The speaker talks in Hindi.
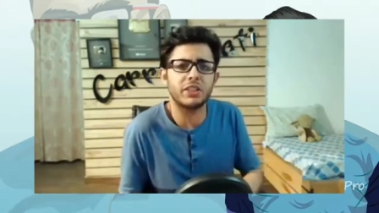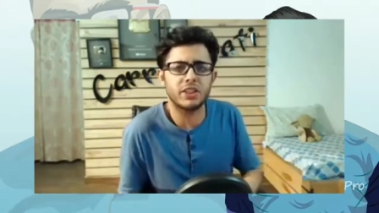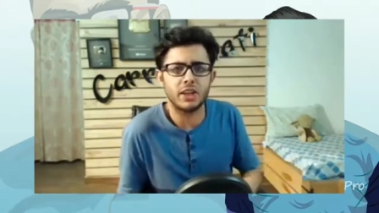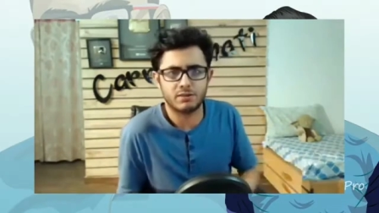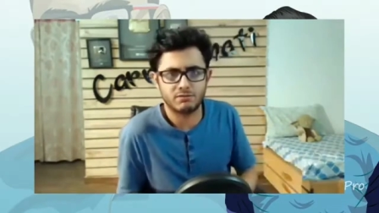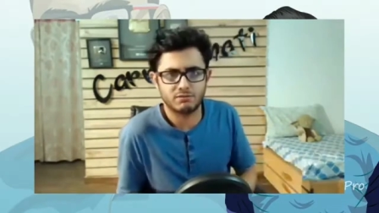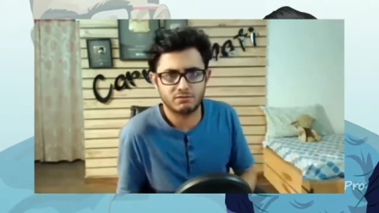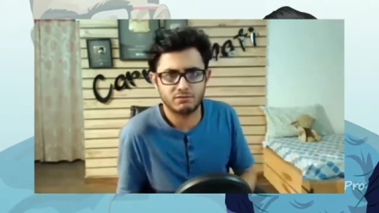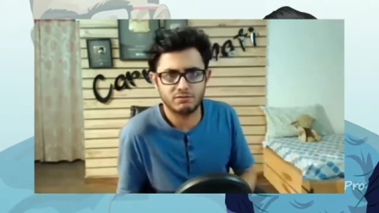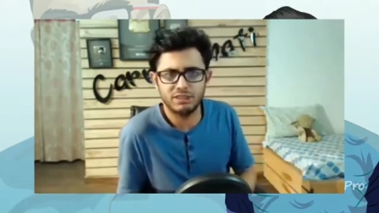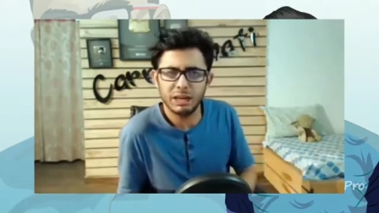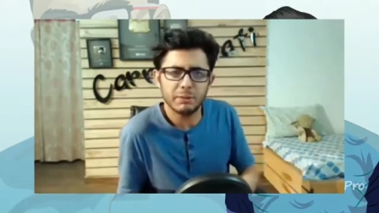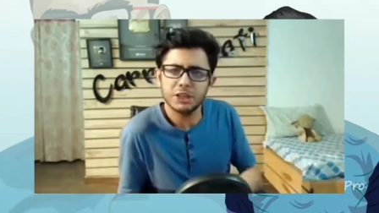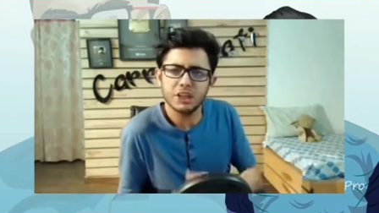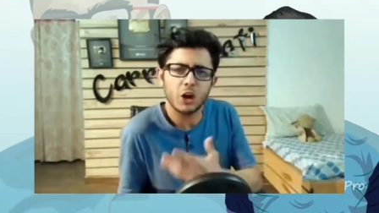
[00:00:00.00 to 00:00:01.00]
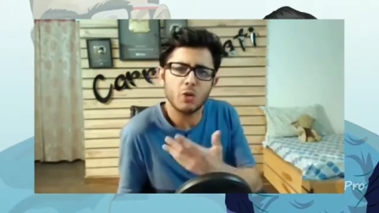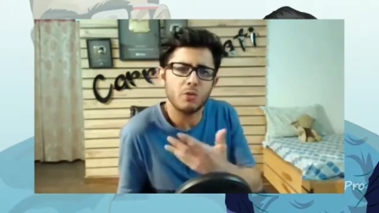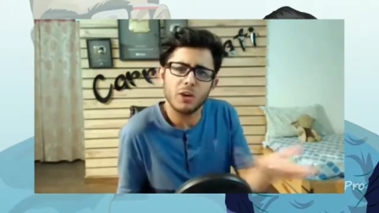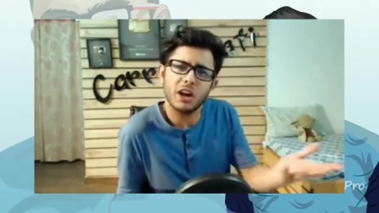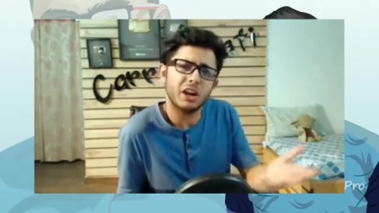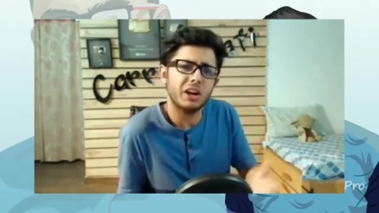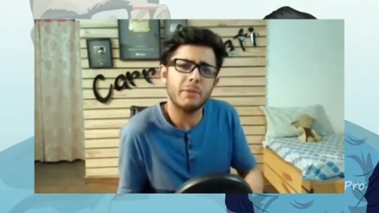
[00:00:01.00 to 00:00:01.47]
क्योंकि फर्क नहीं पड़ता
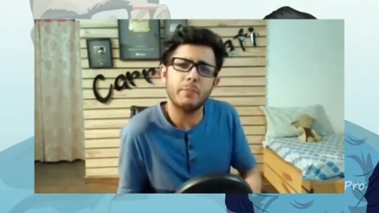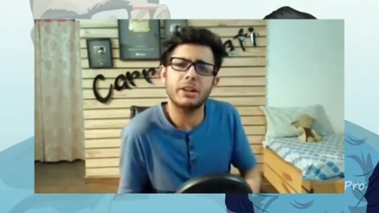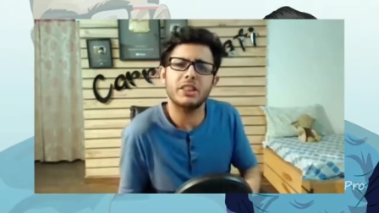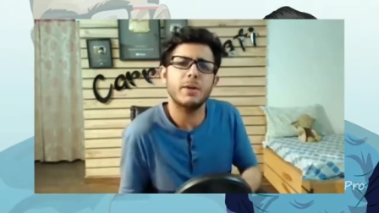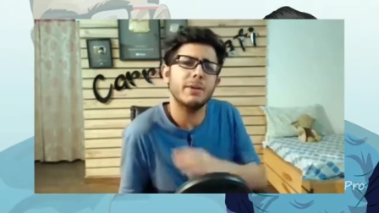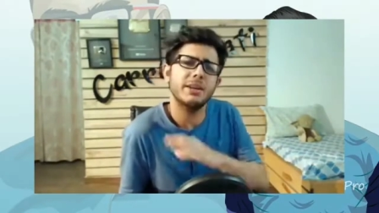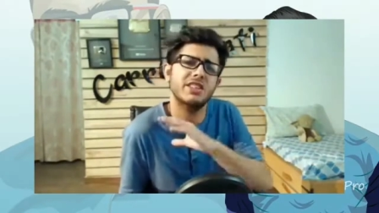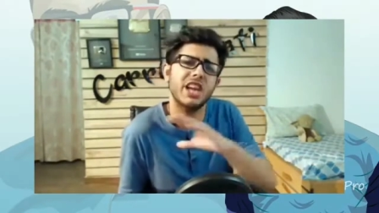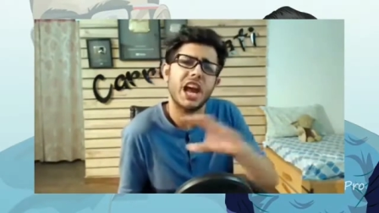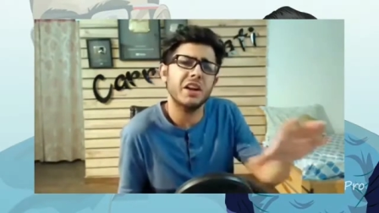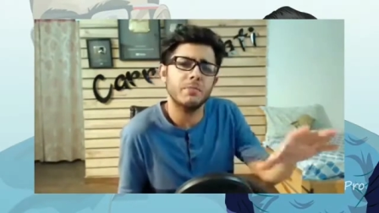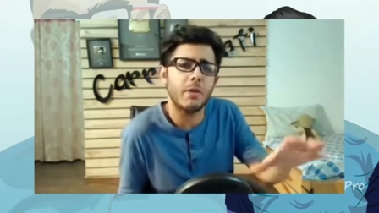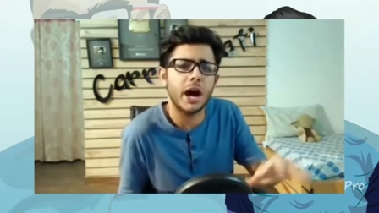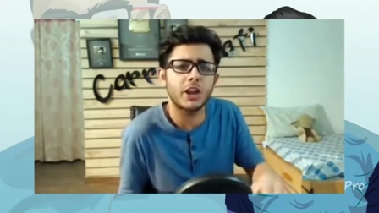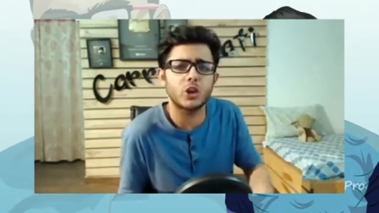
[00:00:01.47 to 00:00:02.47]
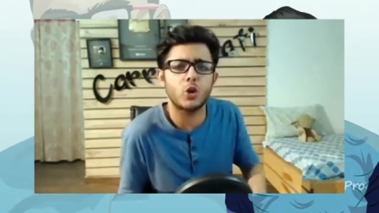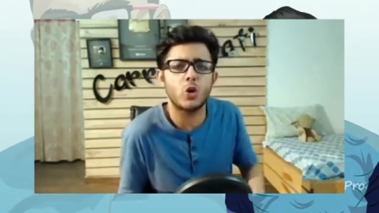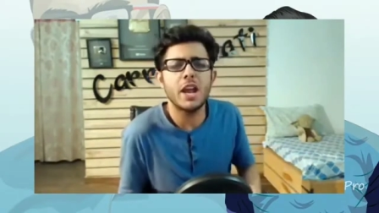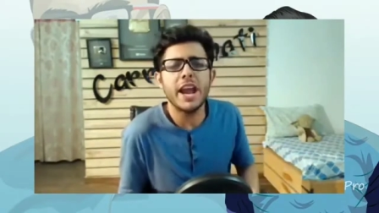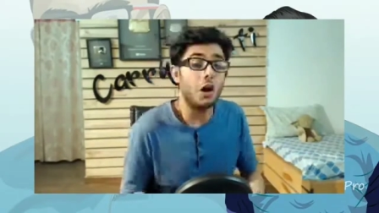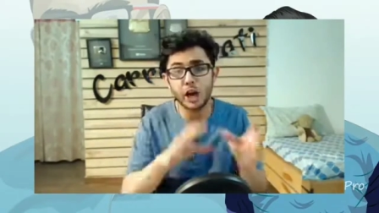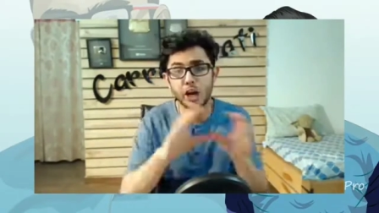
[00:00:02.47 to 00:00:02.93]
सही बता रहा हूँ फर्क नहीं पड़ता
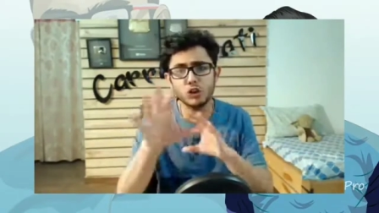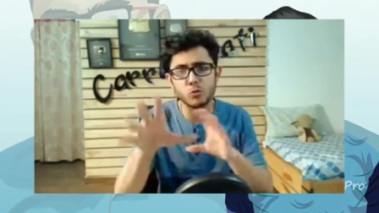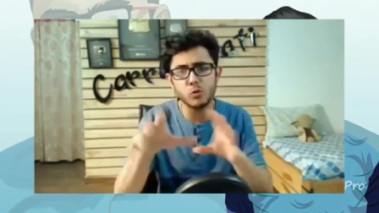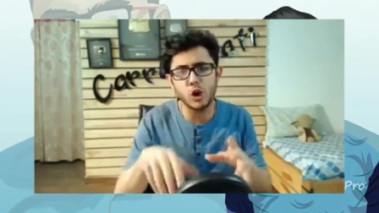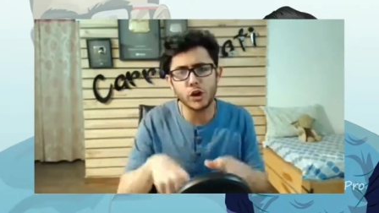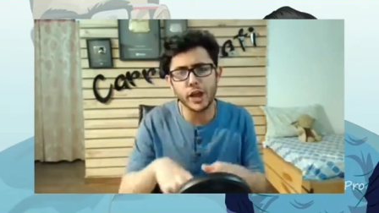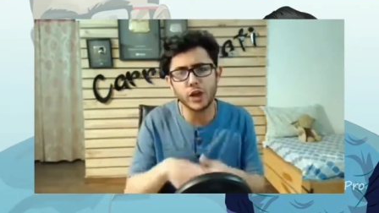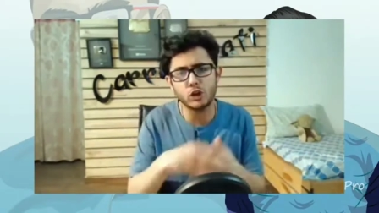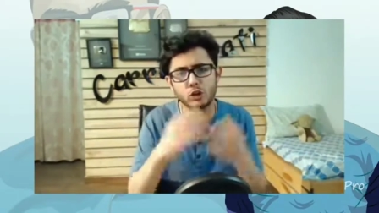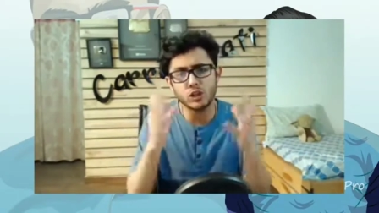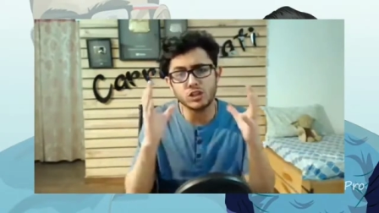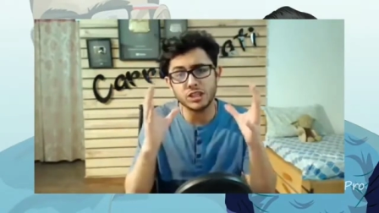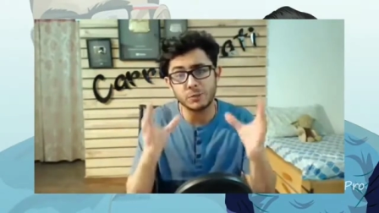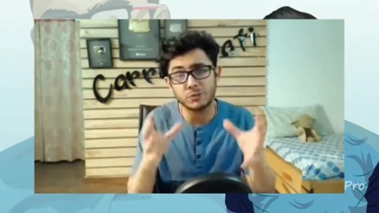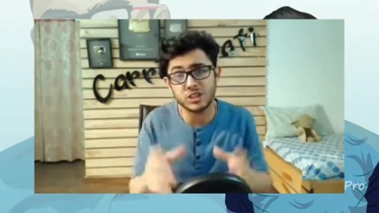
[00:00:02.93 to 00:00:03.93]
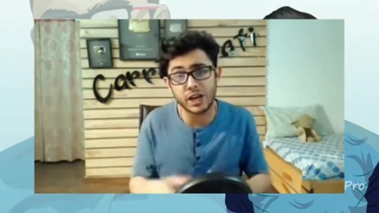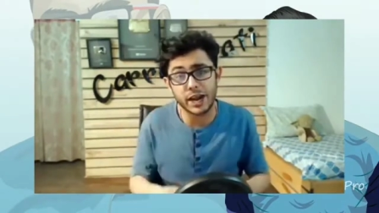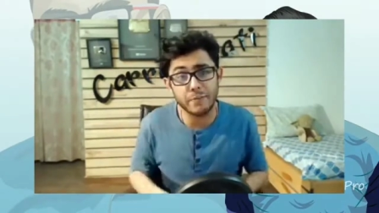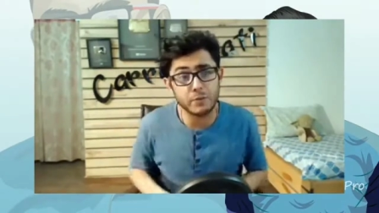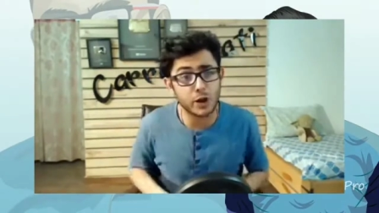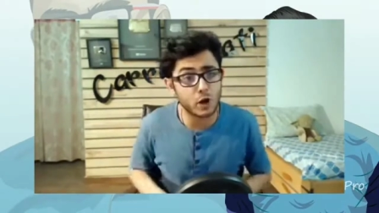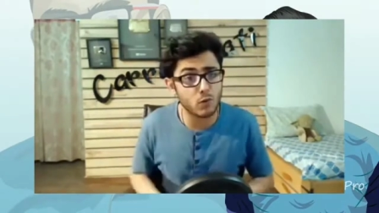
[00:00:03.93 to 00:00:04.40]
बस लाइक मार दो और अगर तुम लोग
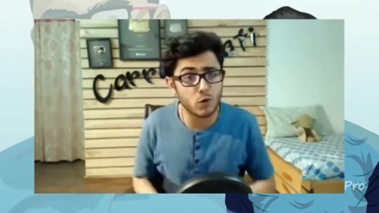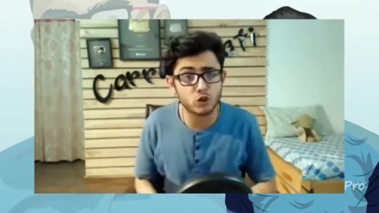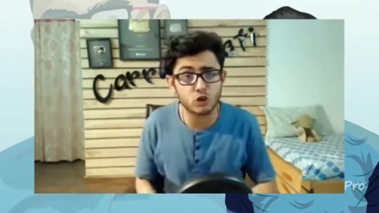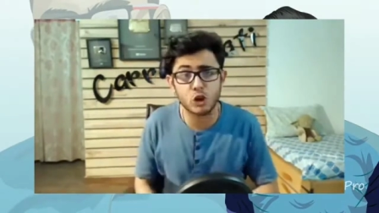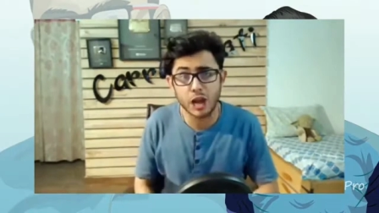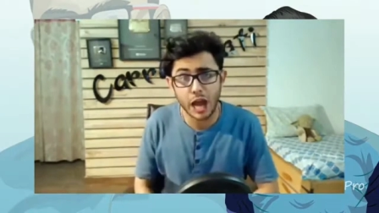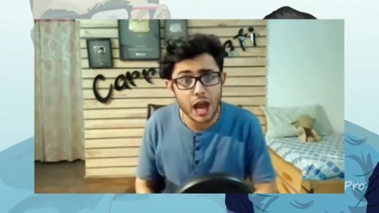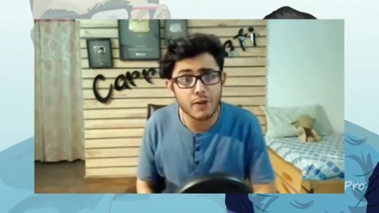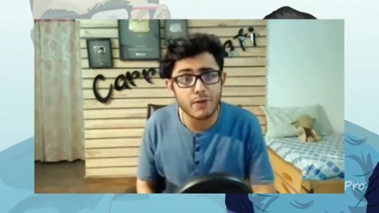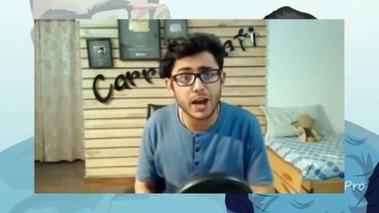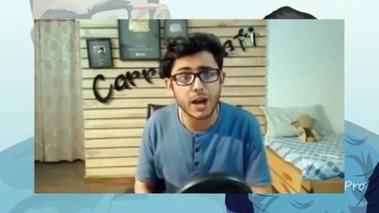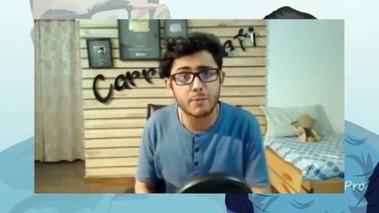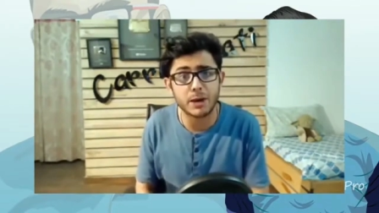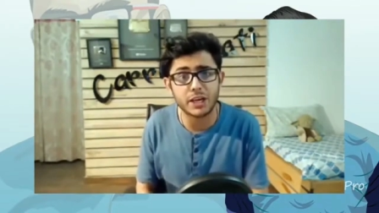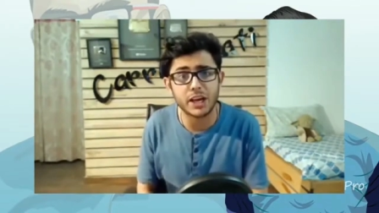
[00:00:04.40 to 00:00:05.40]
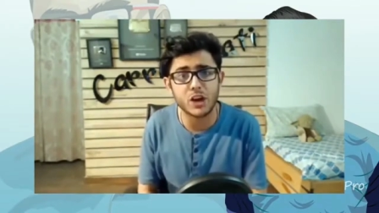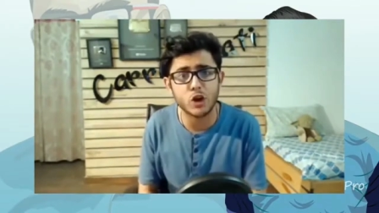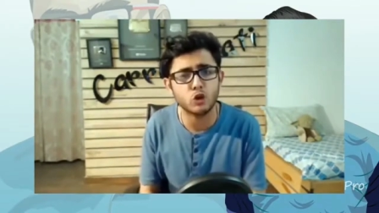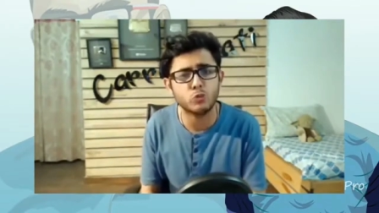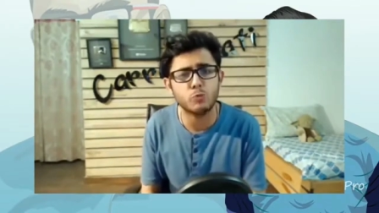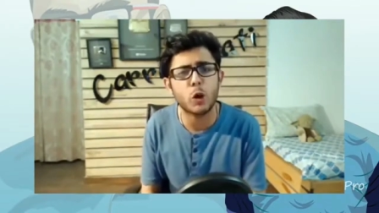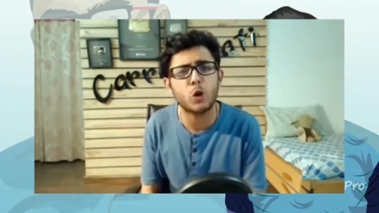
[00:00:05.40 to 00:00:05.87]
नए हो तो सब्सक्राइब करो वो जो
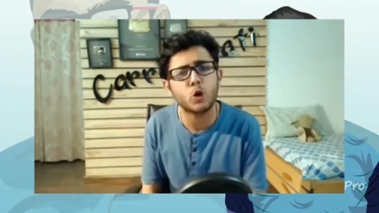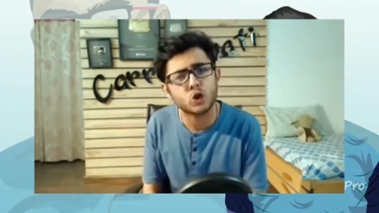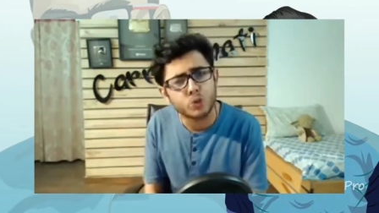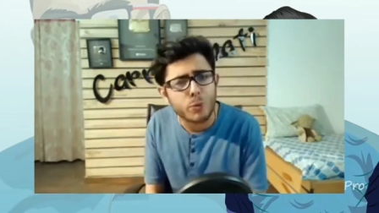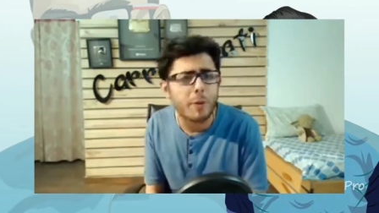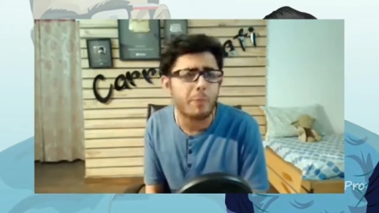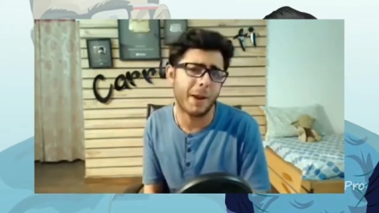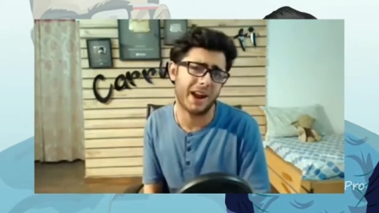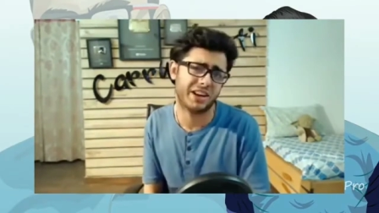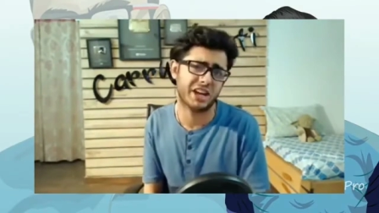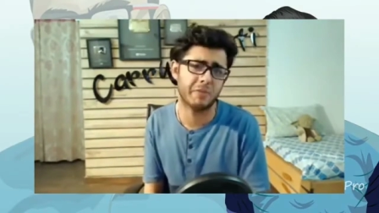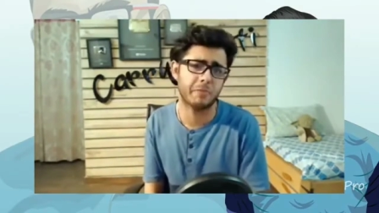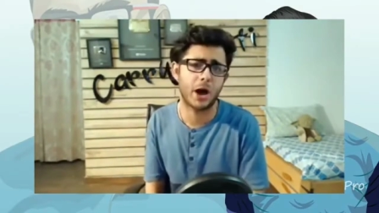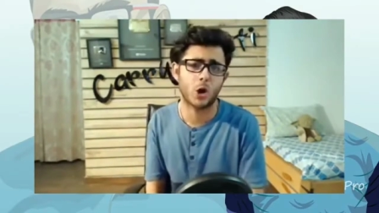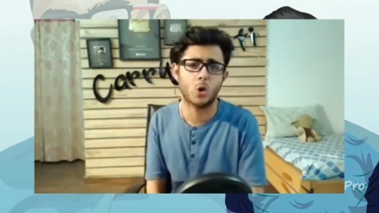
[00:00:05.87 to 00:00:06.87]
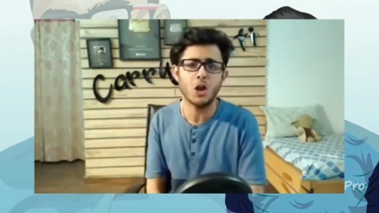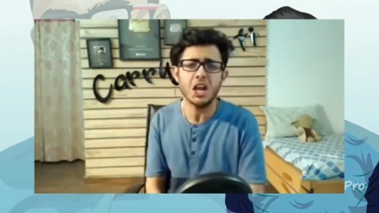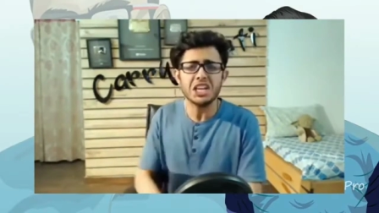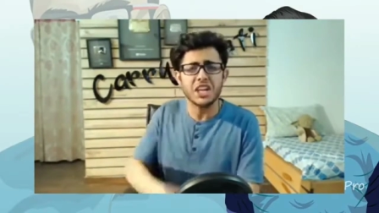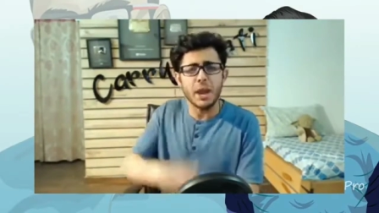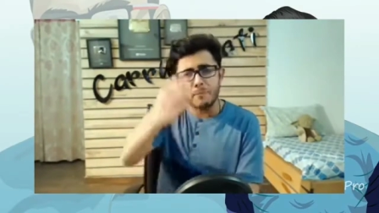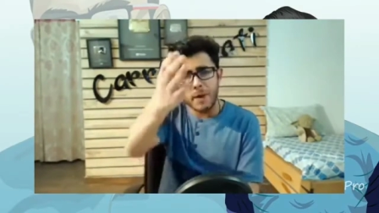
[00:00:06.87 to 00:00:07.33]
लाल वाला बटन है उस पर कुछ भी
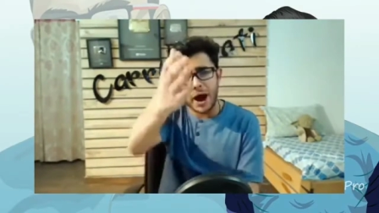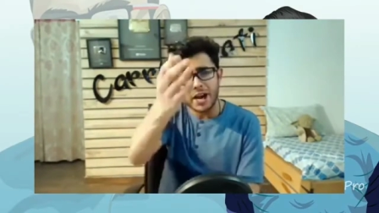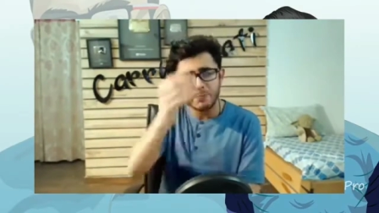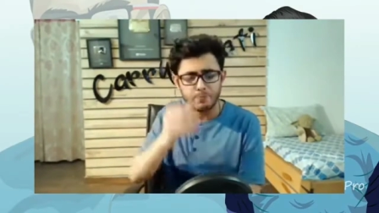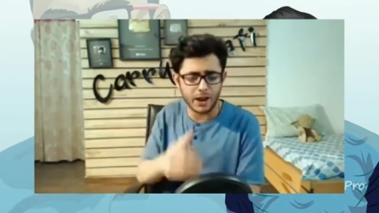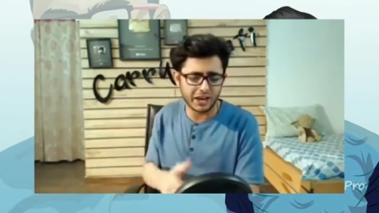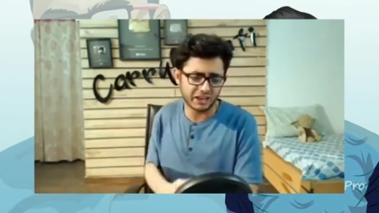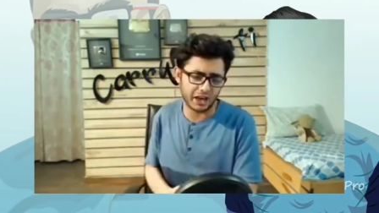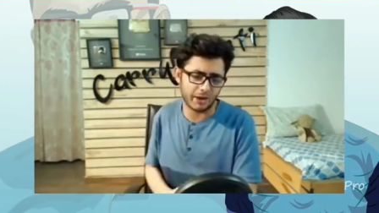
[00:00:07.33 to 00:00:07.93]
फेंक के मारो